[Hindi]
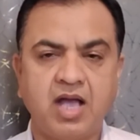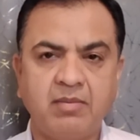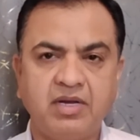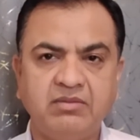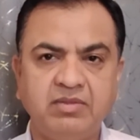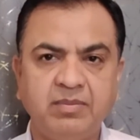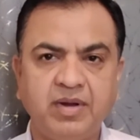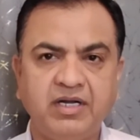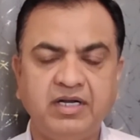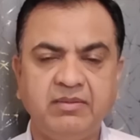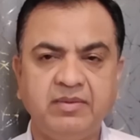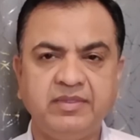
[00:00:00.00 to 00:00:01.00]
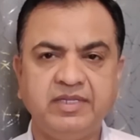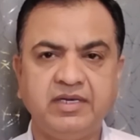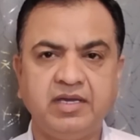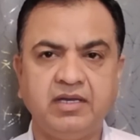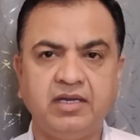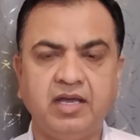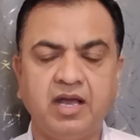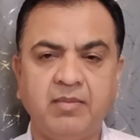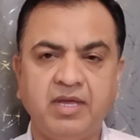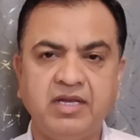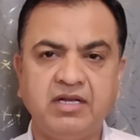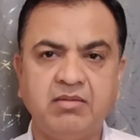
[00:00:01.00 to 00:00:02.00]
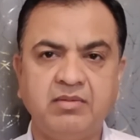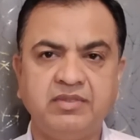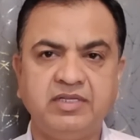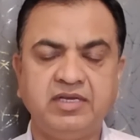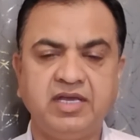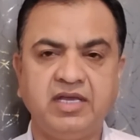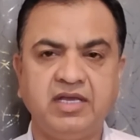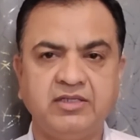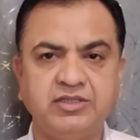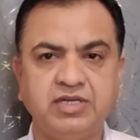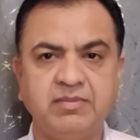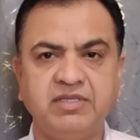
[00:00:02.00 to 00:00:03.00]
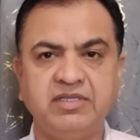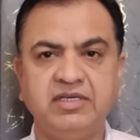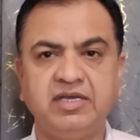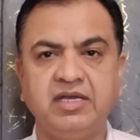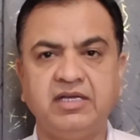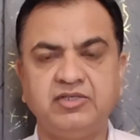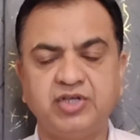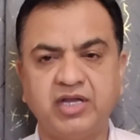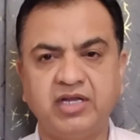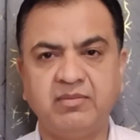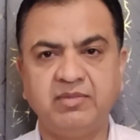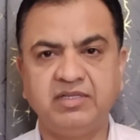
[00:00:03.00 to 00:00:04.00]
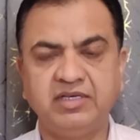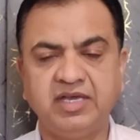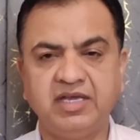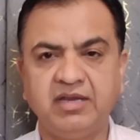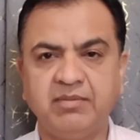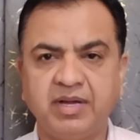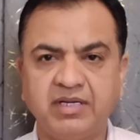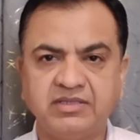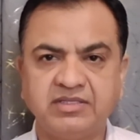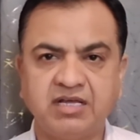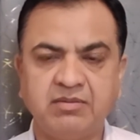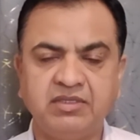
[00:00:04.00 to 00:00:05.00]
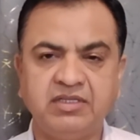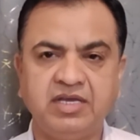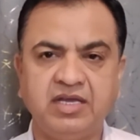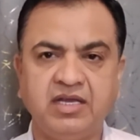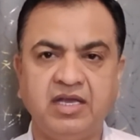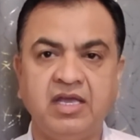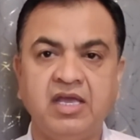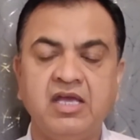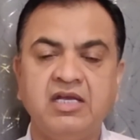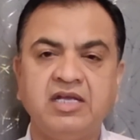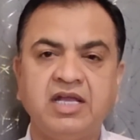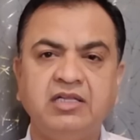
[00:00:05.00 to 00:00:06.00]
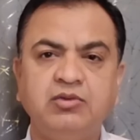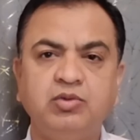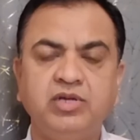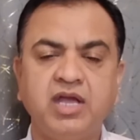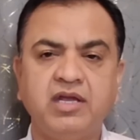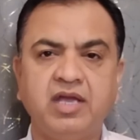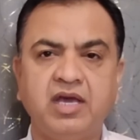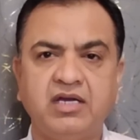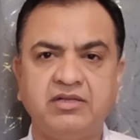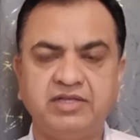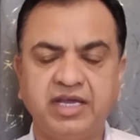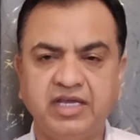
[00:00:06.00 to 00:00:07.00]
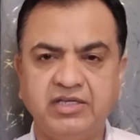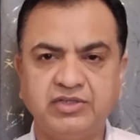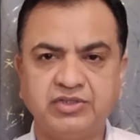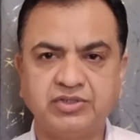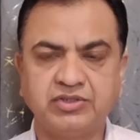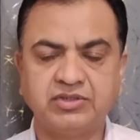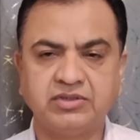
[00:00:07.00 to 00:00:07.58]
आम आदमी पार्टी में भी देखेंगे अमेरिका में भी देखेंगे रशिया में देखेंगे चाइना में देखेंगे पाकिस्तान में देखेंगे यानी दुनिया के हर देश